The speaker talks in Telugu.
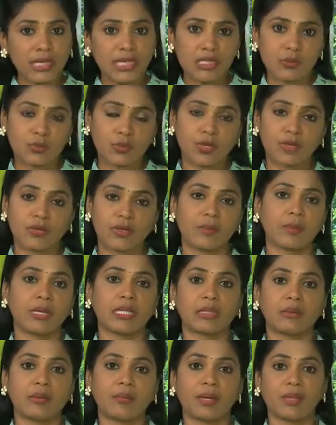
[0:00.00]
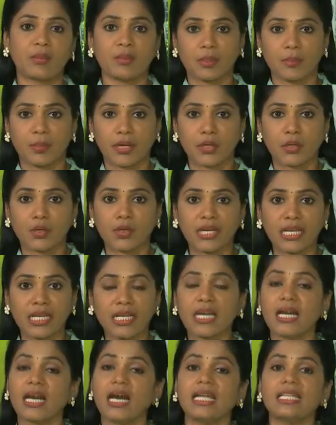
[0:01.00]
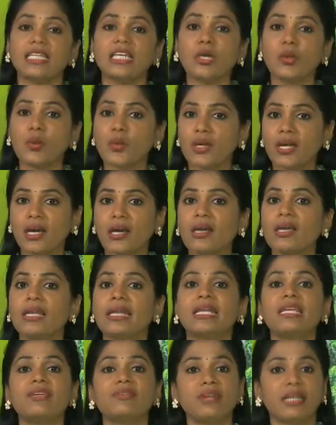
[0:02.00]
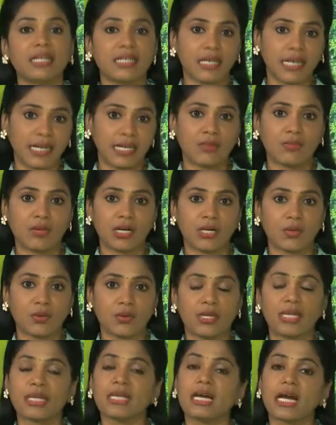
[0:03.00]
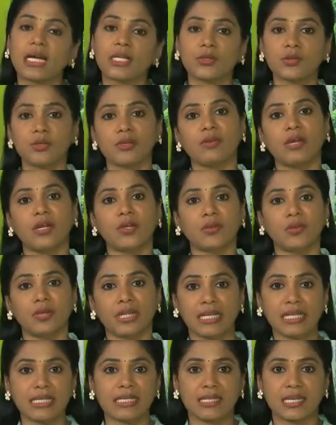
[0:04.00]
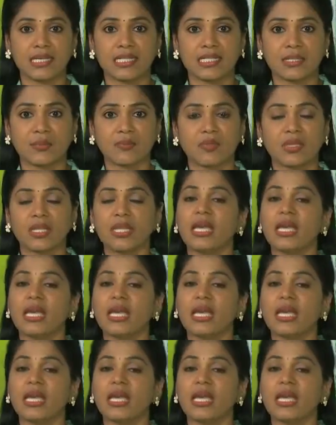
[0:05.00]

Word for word: టీ స్పూన్ల వరకు మాత్రమే పరిమితం పెట్టుకోండి అది కూడా రీఫైండ్ ఆయిల్ వాడకుండా గానుగు నూనె వాడుకుంటేనే శ్రేష్టం